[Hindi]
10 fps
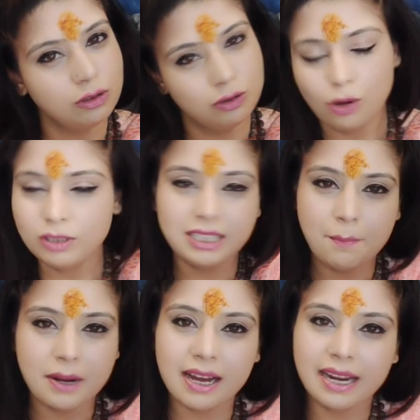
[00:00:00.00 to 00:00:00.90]
जो
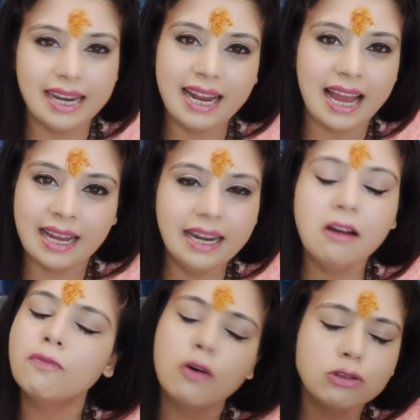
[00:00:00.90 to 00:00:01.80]
सब कर रहे हैं है ना
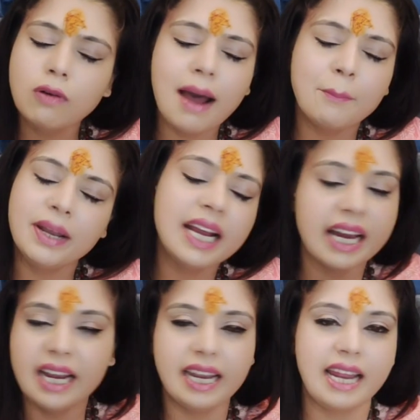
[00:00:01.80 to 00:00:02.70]
वो तो आपने
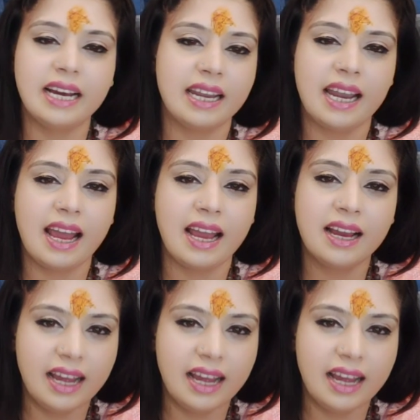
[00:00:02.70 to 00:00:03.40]
करना ही करना है